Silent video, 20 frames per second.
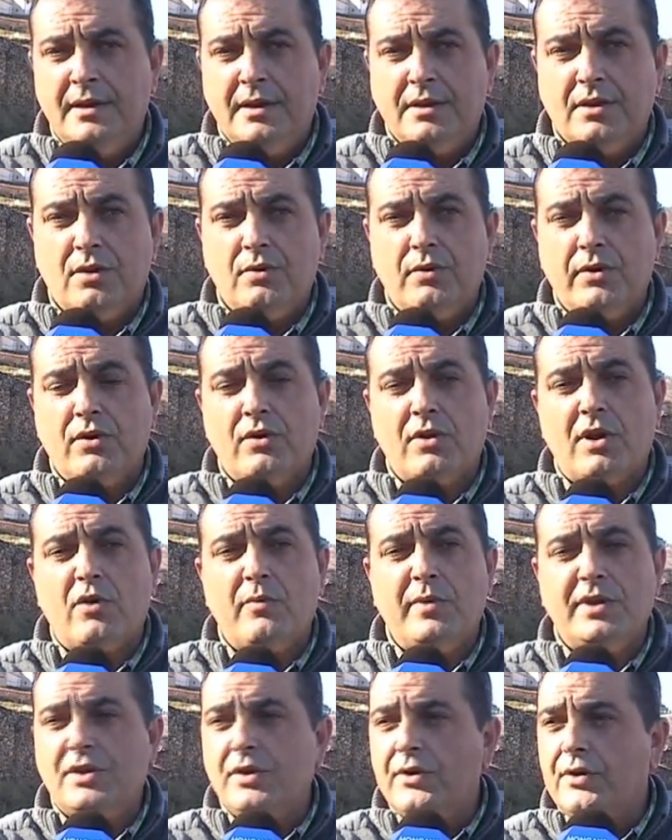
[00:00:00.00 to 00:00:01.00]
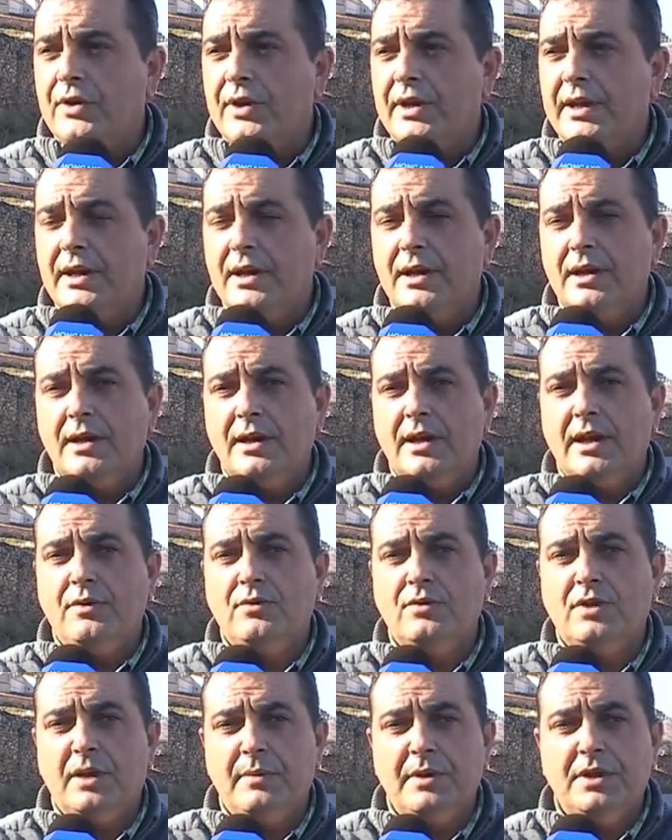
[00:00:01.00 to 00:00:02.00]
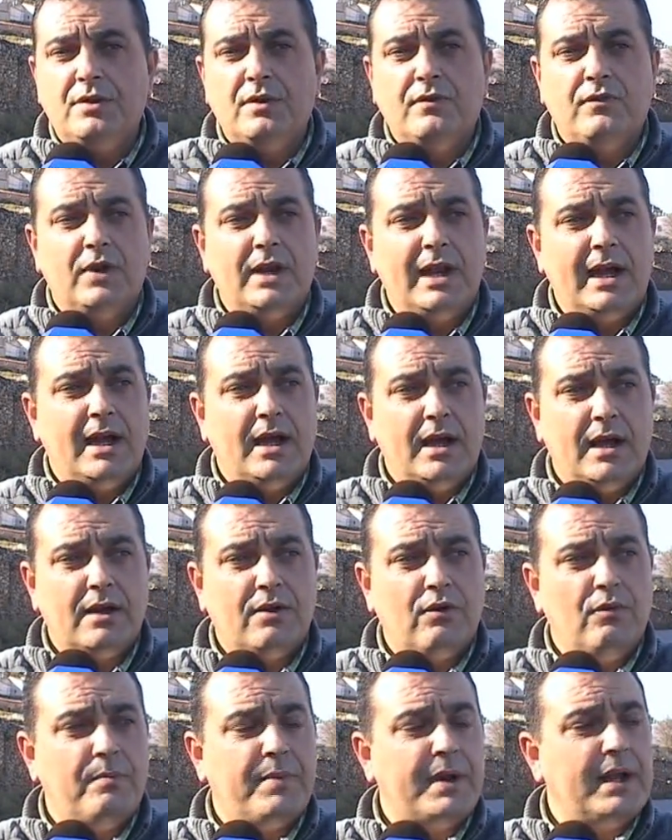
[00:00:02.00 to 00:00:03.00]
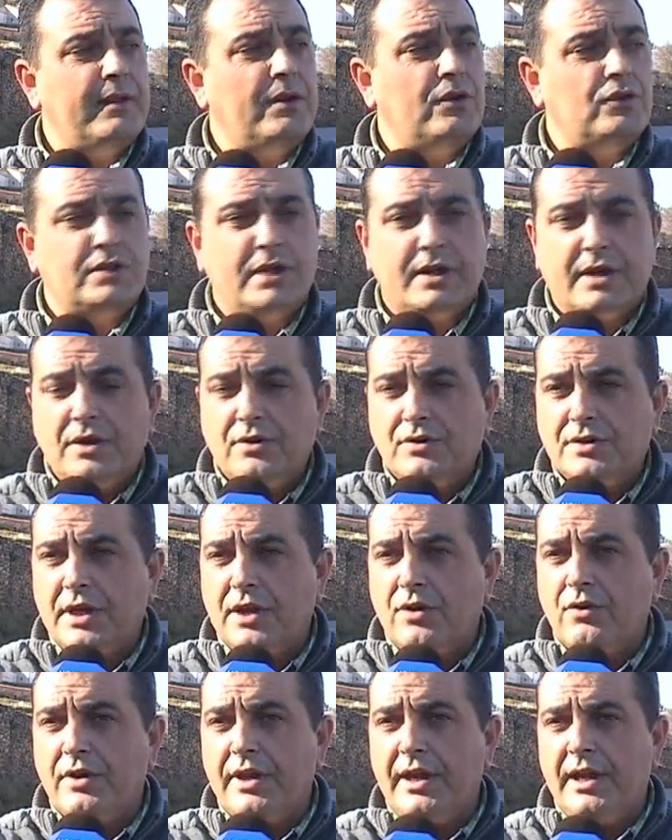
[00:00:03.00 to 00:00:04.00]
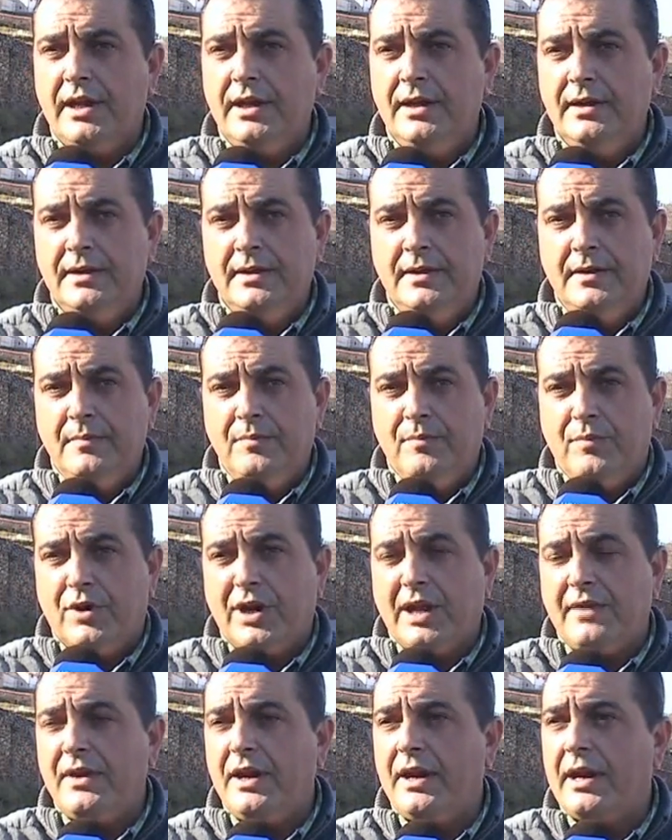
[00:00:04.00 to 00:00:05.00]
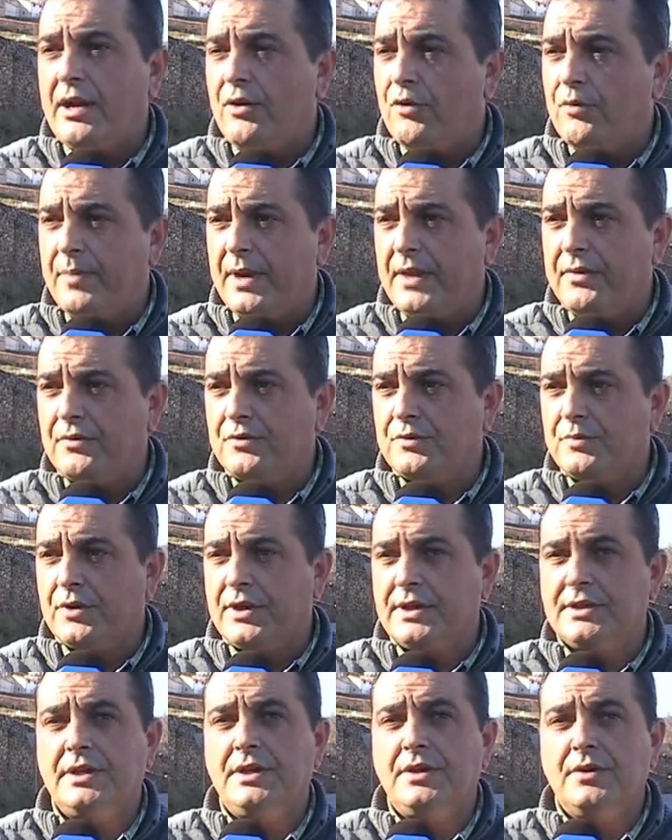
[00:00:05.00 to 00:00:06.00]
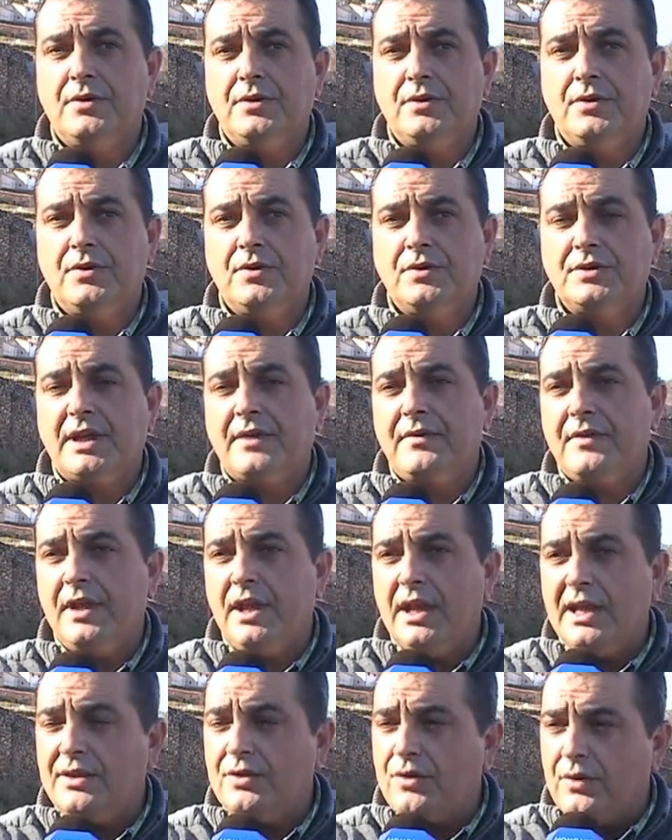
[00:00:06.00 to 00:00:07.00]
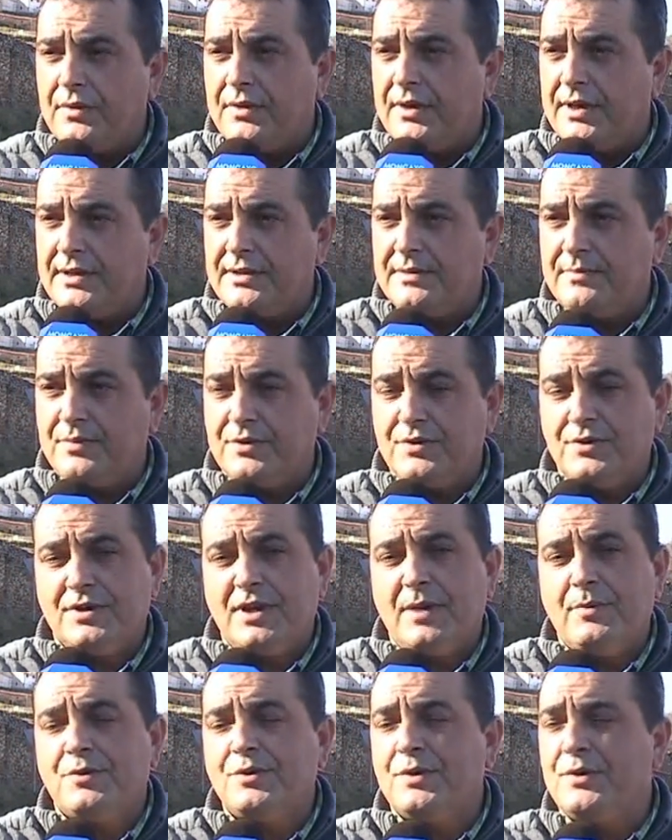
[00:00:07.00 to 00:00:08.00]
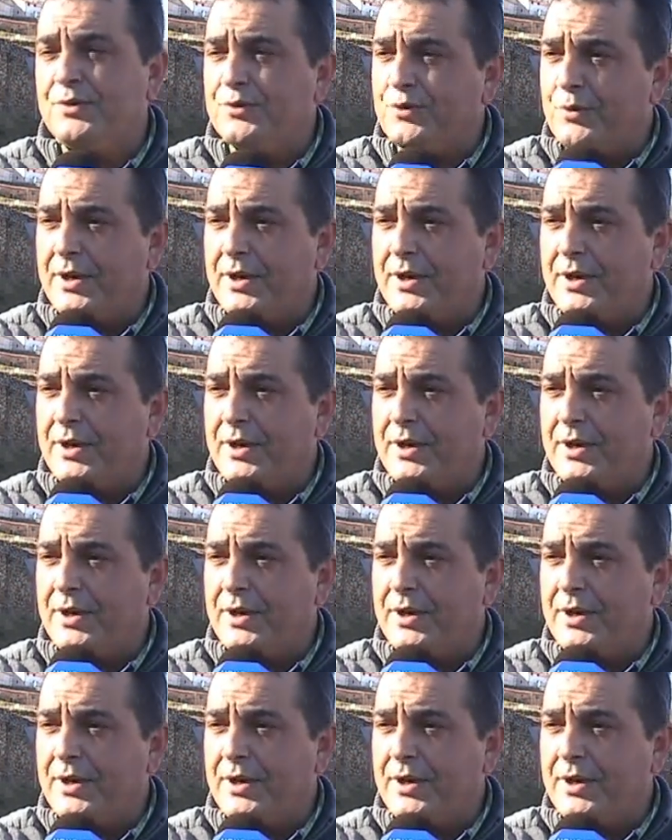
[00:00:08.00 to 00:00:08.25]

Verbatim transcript: que lo único que cometió el ayuntamiento fue la compra de los terrenos que cogía por acelerar los plazos, porque si no se hacía entonces, pues no sabemos cuándo se